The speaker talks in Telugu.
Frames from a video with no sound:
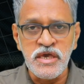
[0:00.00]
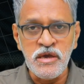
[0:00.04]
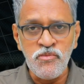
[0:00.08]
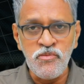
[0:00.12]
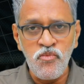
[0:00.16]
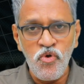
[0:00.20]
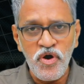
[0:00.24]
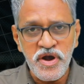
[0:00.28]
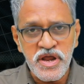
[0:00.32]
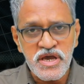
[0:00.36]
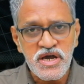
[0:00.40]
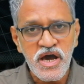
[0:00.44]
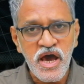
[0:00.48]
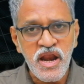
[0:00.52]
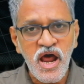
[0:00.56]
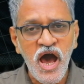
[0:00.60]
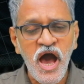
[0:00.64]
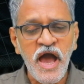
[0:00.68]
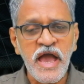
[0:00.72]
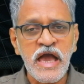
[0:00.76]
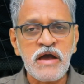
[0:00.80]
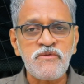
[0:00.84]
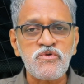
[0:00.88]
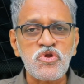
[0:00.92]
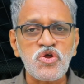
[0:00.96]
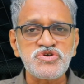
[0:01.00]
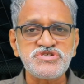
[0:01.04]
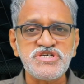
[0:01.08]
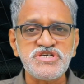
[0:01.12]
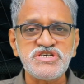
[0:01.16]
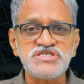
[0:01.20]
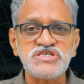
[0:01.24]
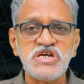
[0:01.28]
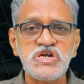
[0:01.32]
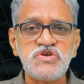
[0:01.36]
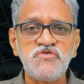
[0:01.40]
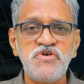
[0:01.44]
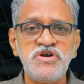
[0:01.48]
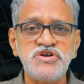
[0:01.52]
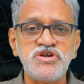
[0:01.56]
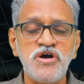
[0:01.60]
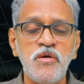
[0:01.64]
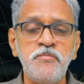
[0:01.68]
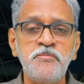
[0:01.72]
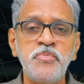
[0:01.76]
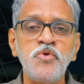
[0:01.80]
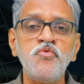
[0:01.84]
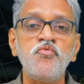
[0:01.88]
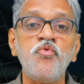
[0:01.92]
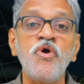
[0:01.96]
ఈ మోడీ గారి హయాంలో చేసినటువంటి
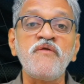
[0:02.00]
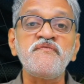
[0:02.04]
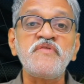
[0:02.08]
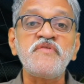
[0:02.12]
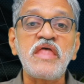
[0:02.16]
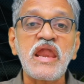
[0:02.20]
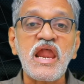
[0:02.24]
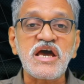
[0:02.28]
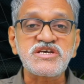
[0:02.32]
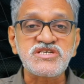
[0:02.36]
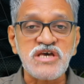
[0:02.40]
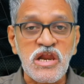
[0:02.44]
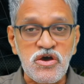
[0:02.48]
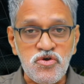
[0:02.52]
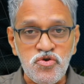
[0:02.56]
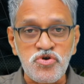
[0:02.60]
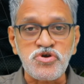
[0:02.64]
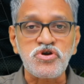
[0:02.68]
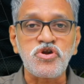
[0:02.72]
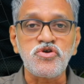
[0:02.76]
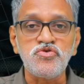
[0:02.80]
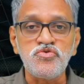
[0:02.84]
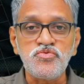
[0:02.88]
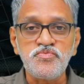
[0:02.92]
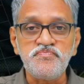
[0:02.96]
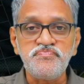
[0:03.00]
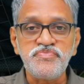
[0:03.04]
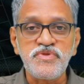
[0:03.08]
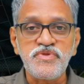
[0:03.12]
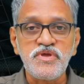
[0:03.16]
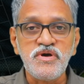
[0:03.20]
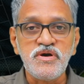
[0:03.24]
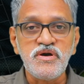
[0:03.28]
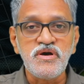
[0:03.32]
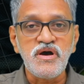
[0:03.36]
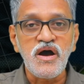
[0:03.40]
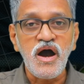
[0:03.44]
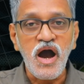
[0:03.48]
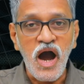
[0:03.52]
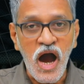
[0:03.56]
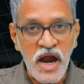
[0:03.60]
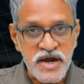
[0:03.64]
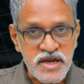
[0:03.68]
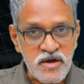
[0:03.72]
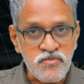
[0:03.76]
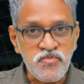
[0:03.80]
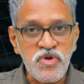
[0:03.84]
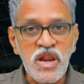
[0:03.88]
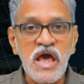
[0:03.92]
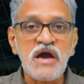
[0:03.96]
అప్పు వంద లక్షల కోట్లు ఆ
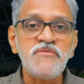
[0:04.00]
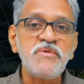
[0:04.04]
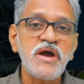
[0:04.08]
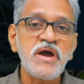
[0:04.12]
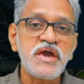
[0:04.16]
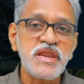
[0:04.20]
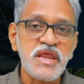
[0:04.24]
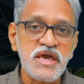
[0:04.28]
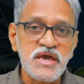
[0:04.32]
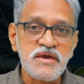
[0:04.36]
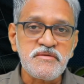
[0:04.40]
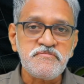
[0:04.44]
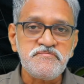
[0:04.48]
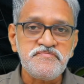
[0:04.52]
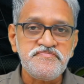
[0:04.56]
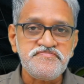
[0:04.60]
డబ్బులు ఏమైనాయి